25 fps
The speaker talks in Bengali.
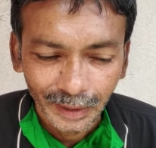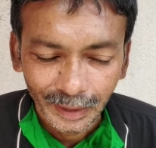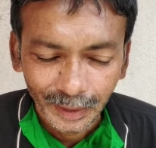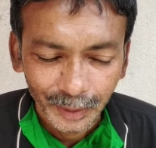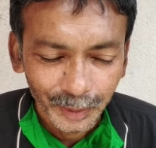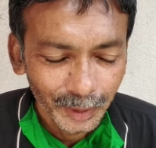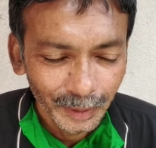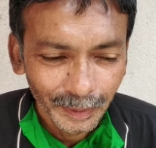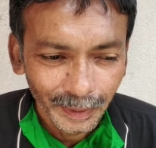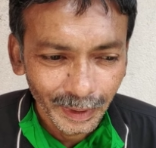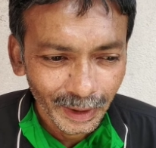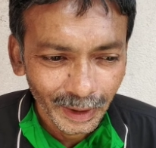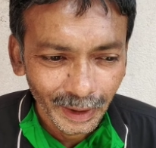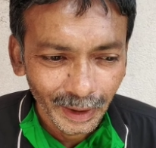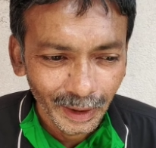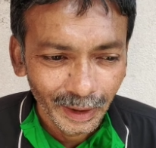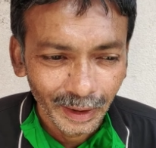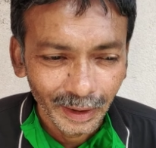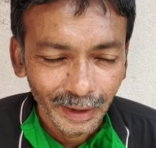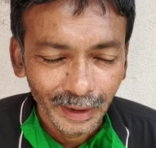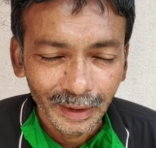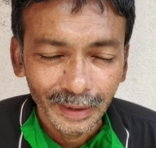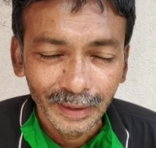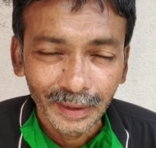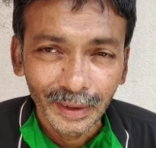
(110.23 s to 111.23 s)
খুব একটা লাগে
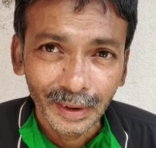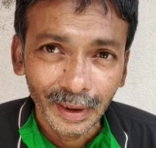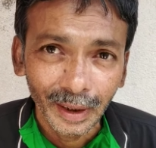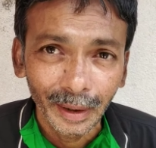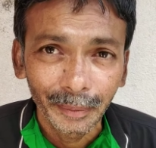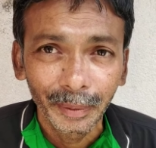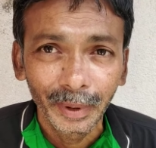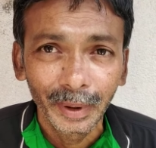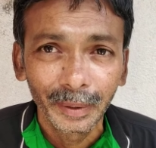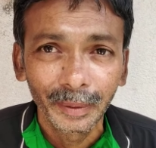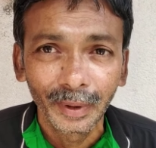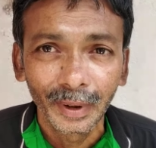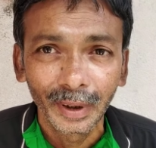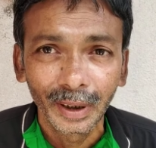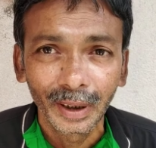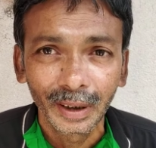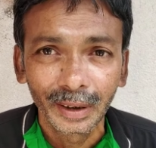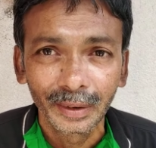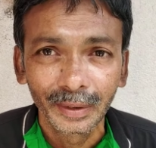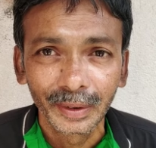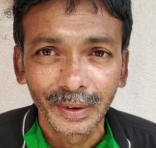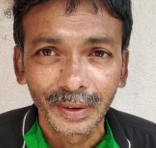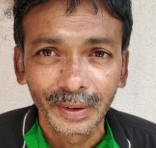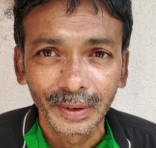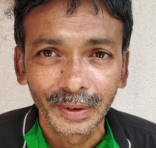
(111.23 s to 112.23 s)
না কিন্তু সাপের ভয় লাগে
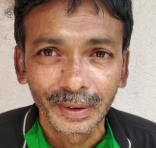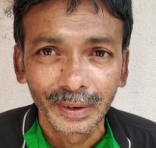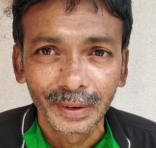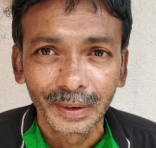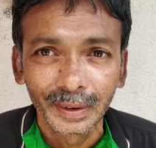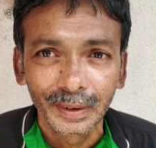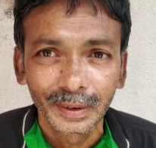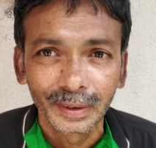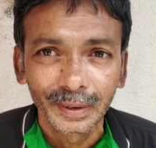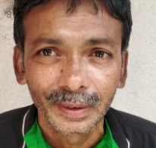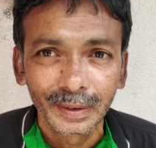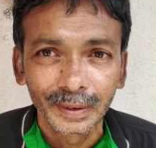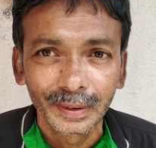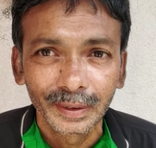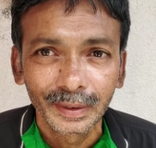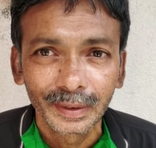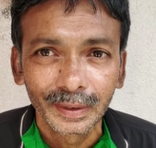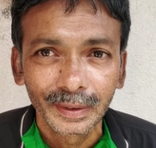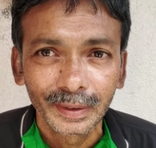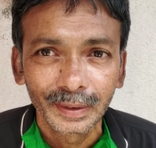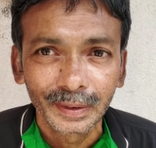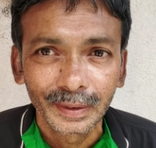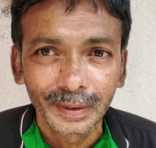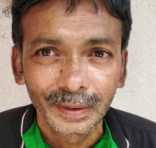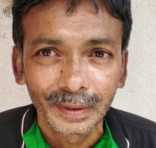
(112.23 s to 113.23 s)
সাপের ভয়টা বেশি
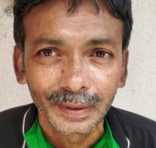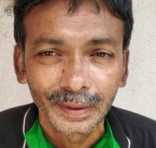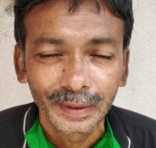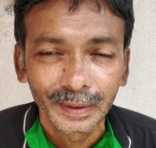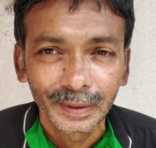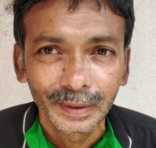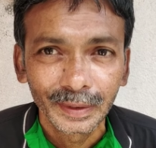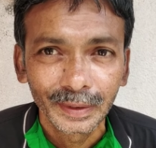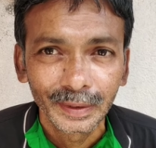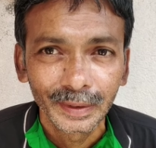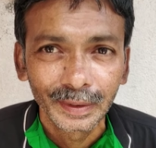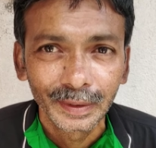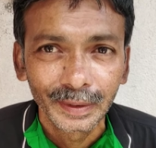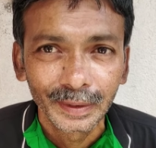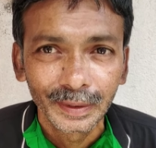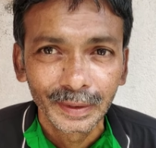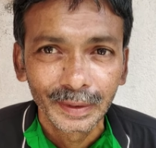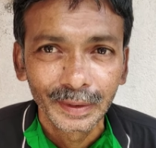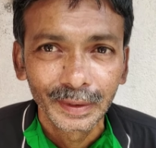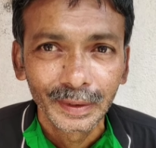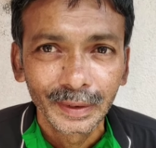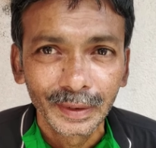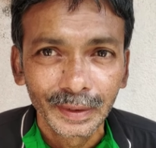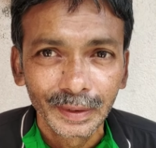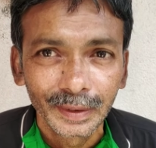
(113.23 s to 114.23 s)
লাগে কুকের
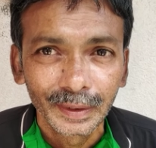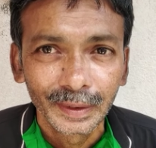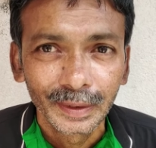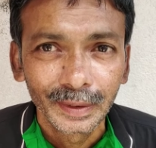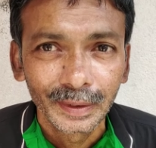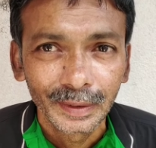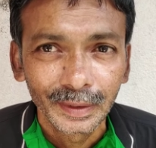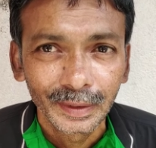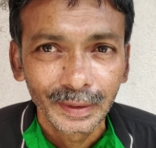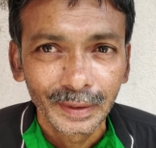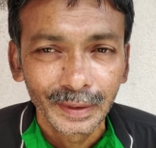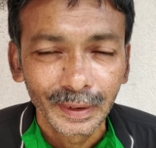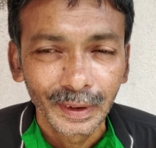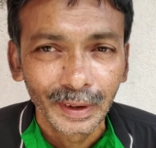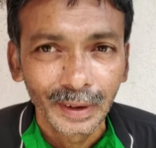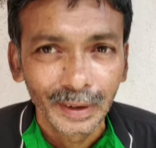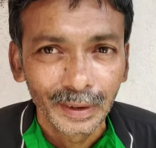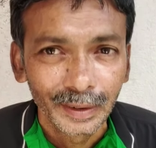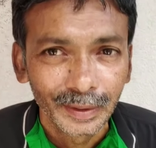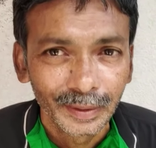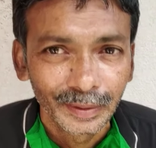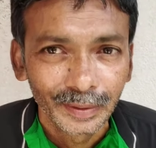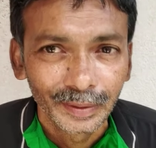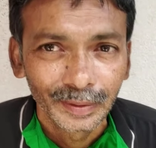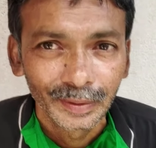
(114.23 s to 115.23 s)
ভয় অত কিছু লাগে না
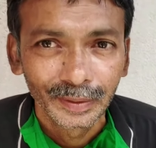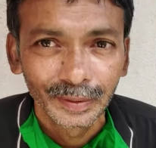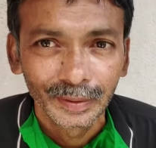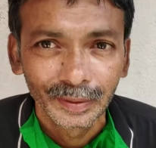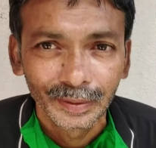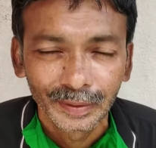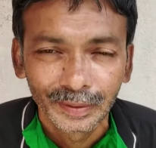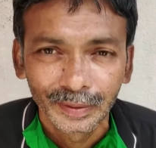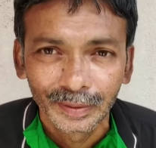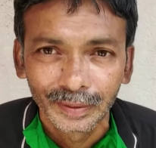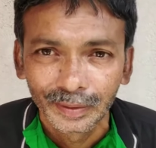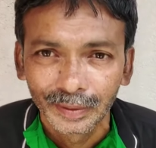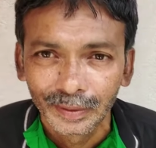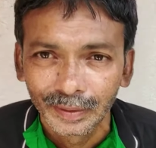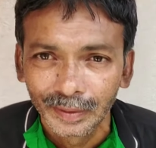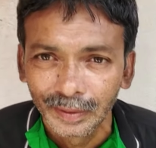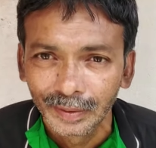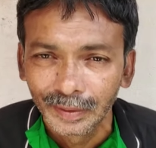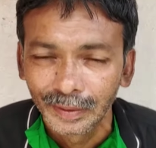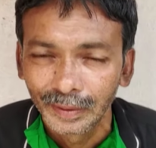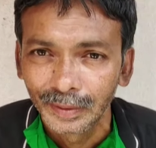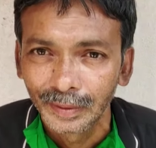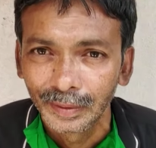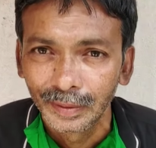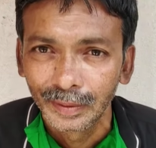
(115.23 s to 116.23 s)
যাই হোক যে
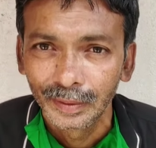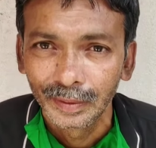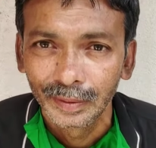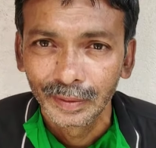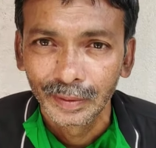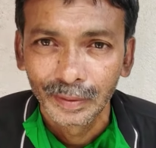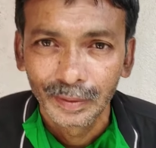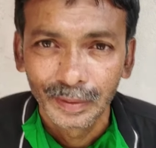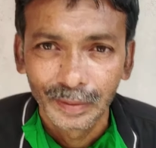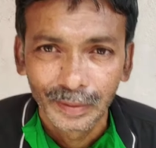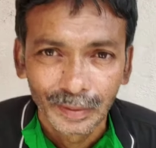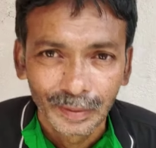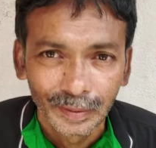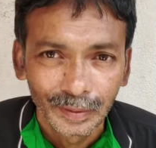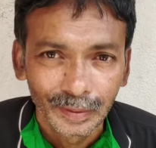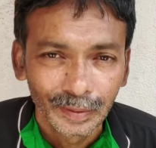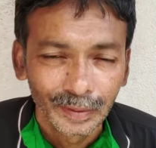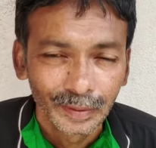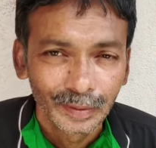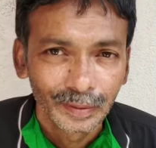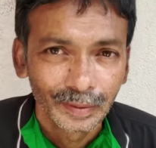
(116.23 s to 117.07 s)
কমপ্লেন্স